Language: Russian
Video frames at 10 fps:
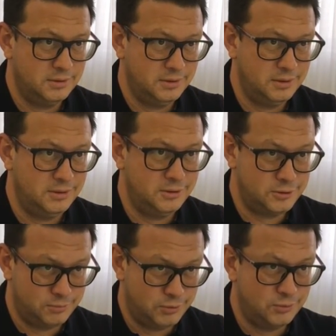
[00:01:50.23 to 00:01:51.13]
И они
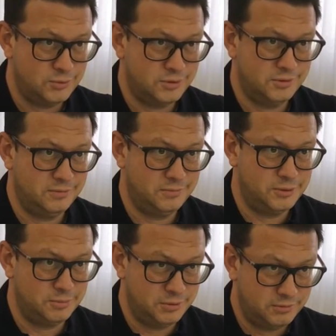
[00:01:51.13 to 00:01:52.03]
разберутся. Вы
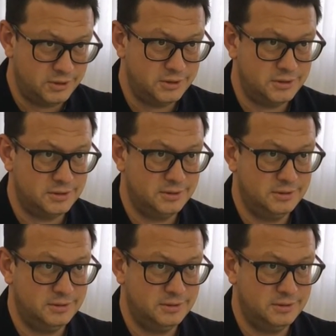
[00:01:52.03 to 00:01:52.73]
сомневаетесь?